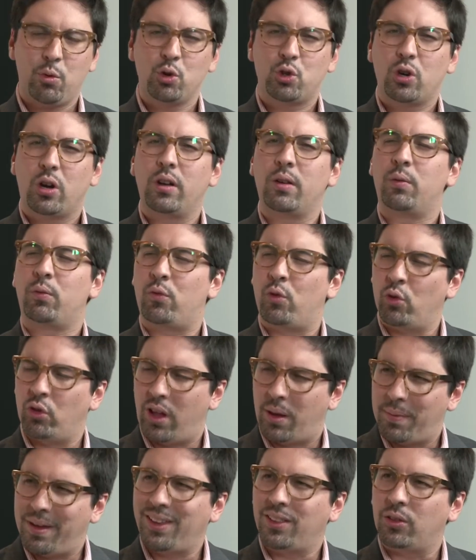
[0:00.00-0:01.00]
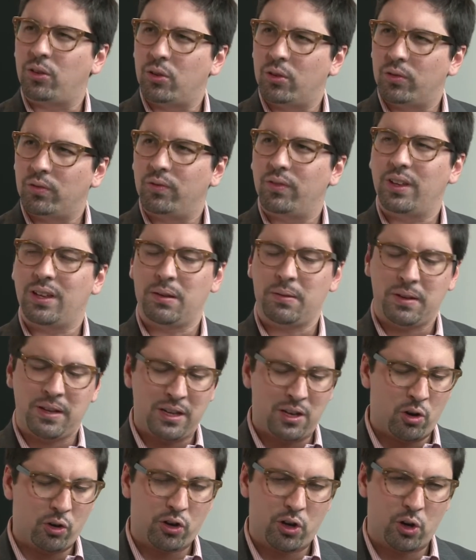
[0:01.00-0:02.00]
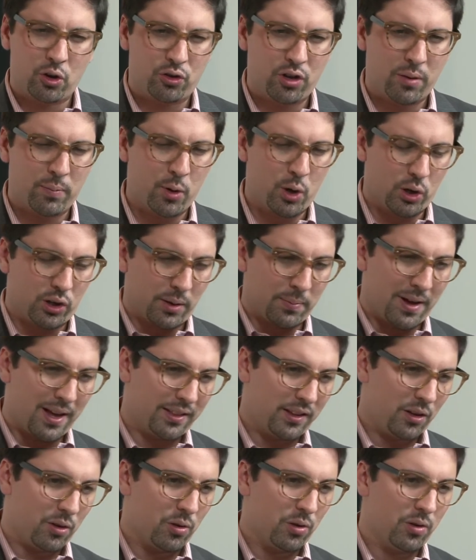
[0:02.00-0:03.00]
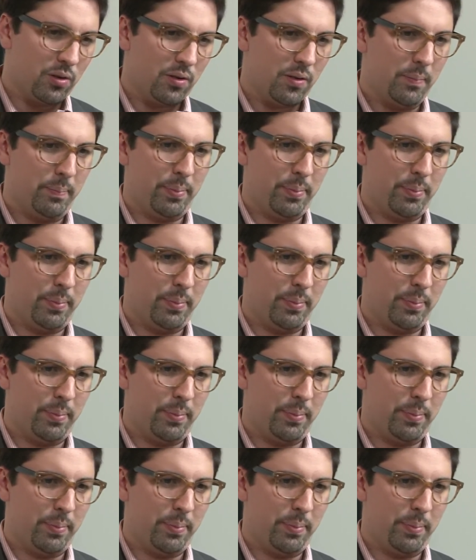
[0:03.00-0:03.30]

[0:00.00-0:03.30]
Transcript: mucho de fundamento. Y, no quiero ser monotemático,